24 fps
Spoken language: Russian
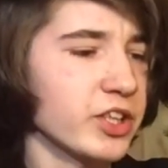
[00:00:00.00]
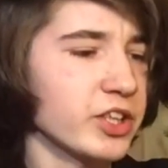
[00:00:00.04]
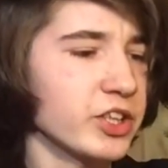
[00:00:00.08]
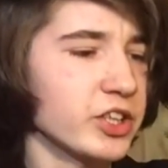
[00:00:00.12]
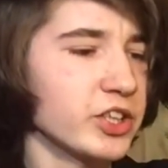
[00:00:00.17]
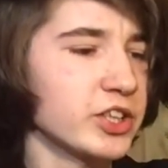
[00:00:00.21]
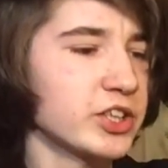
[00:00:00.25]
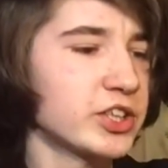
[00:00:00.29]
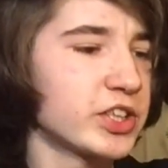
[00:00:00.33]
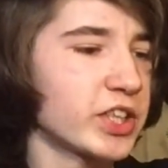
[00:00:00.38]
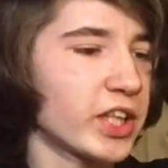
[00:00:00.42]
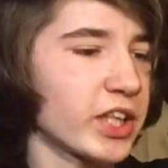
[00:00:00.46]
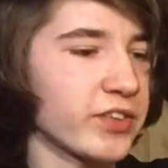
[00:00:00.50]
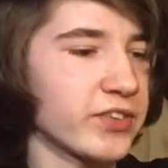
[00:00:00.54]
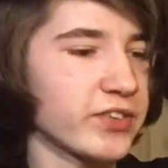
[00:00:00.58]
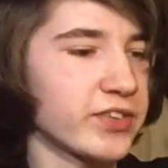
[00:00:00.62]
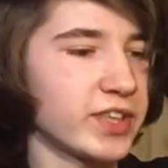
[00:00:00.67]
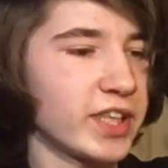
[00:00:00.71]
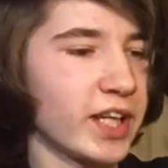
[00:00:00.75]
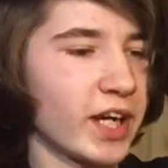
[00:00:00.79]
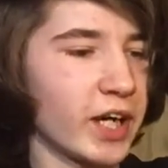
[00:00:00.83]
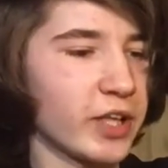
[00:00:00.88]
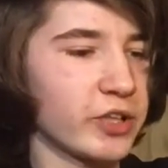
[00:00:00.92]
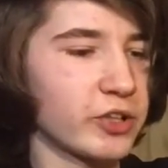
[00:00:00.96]
и сейчас
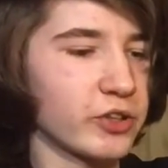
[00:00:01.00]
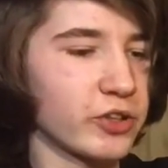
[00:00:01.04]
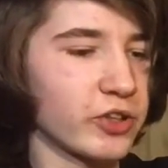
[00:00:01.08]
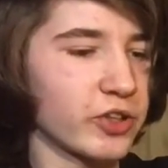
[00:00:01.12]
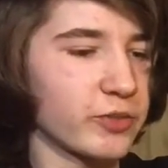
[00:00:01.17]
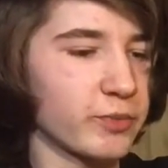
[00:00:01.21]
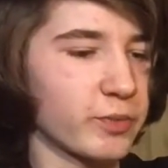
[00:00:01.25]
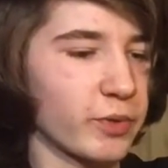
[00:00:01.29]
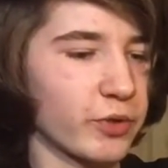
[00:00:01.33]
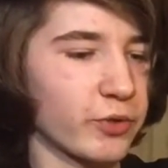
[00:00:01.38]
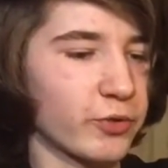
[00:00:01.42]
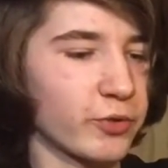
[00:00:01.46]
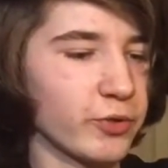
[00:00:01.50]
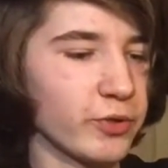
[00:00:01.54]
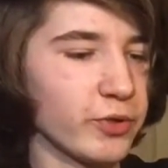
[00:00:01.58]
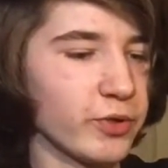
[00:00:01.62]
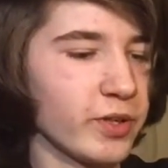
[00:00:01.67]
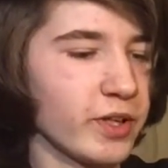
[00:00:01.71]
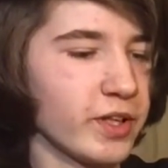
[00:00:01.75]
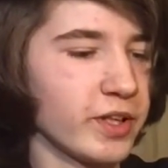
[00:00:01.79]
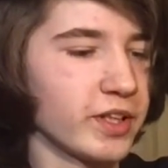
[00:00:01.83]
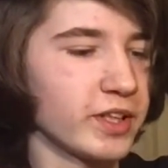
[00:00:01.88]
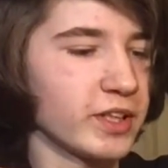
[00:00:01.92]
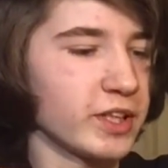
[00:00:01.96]
я ее
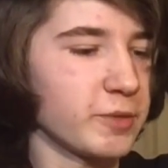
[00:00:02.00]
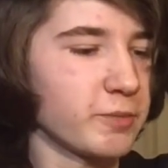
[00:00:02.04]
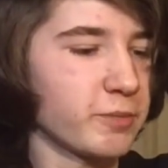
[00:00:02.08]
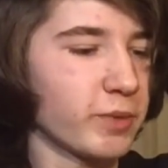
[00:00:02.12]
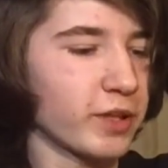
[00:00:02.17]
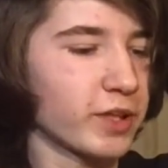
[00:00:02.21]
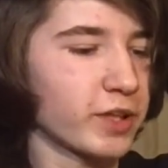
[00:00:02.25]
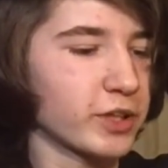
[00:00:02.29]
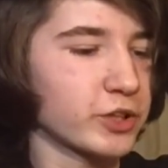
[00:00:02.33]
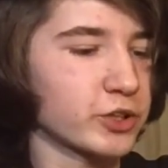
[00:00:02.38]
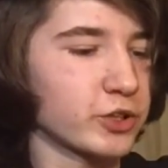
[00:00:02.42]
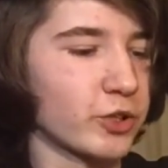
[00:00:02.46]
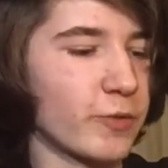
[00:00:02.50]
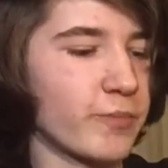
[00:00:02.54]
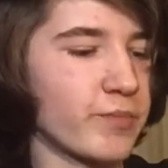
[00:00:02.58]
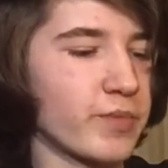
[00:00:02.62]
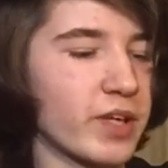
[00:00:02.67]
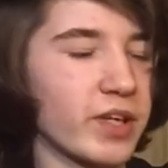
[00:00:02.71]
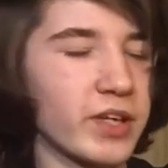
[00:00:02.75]
распакую и покажу.